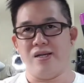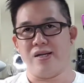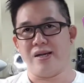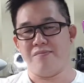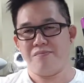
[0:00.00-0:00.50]

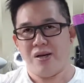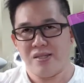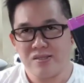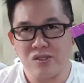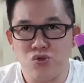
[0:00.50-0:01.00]
dan
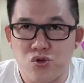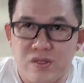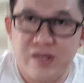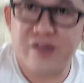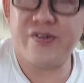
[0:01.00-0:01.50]
gampang untuk
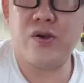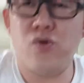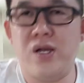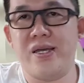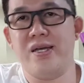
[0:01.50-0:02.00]
di-refill
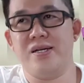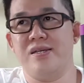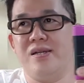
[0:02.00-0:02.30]
ulang ya.